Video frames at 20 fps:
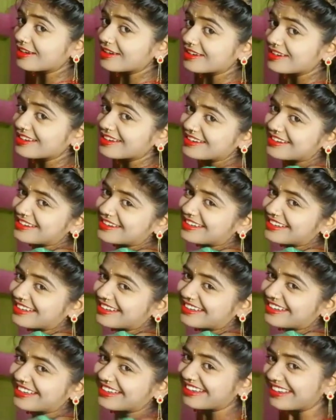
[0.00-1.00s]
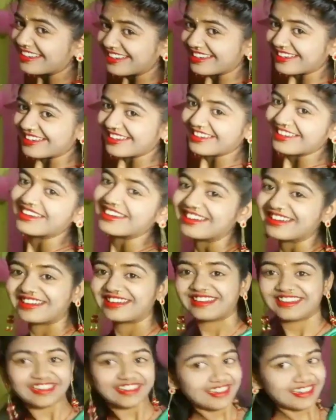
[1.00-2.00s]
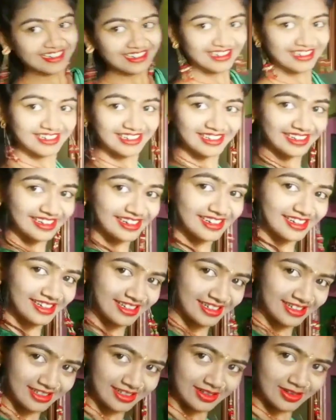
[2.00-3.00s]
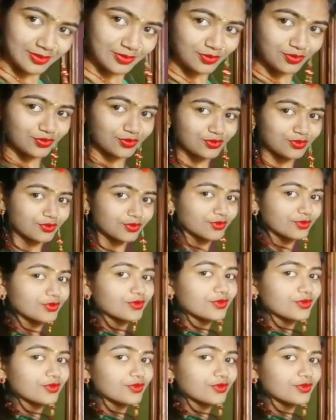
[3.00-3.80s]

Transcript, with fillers: आज का ये हमारा वीडियो कैसा लगा आप हमें कमेंट में जरूर बताइएगा